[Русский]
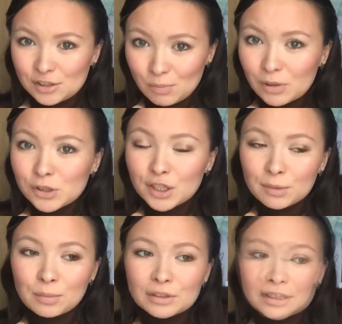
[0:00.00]
еще больше
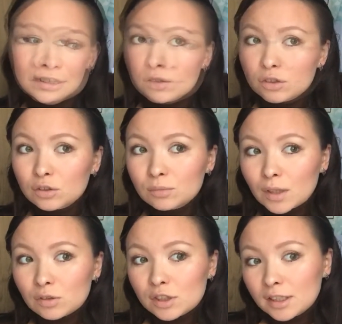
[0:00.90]
работать. А, то, что у
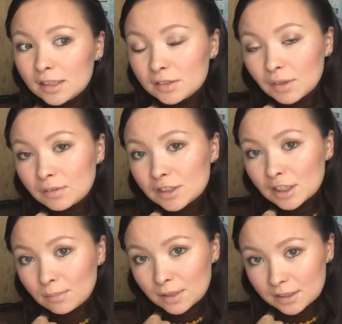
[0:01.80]
меня уже есть два
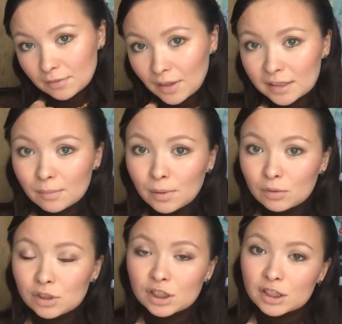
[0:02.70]
высших образования,
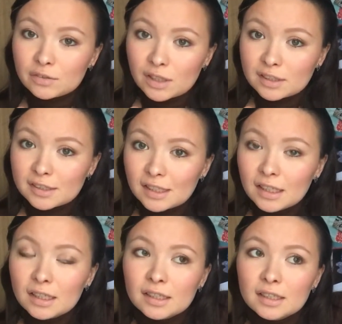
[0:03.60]
полученных в
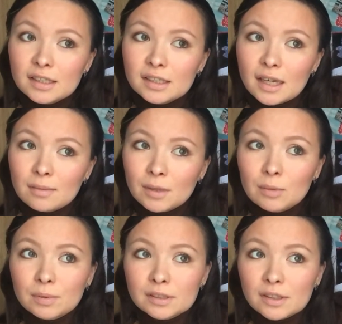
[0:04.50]
России, и я
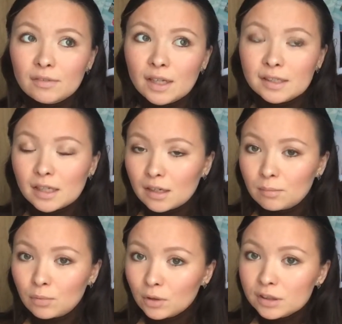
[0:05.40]
имею представление о
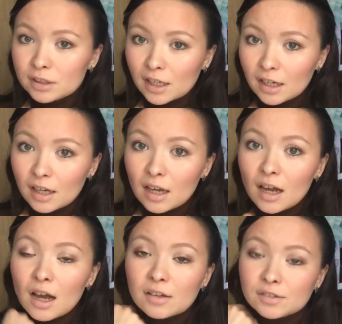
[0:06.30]
работе,
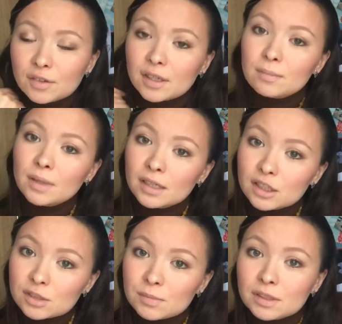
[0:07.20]
в сфере
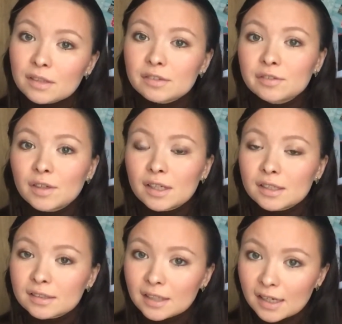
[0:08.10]
менеджмента, в
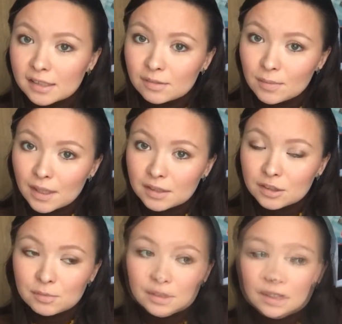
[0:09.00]
сфере
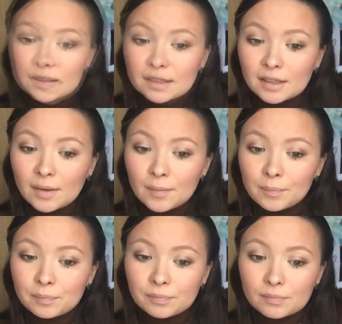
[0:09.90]
тренинг-менеджмента. Ну,
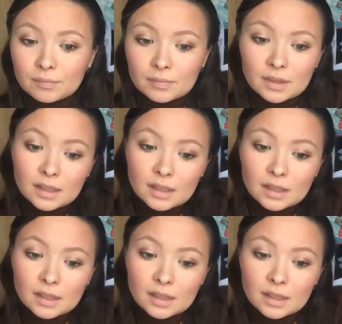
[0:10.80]
как-то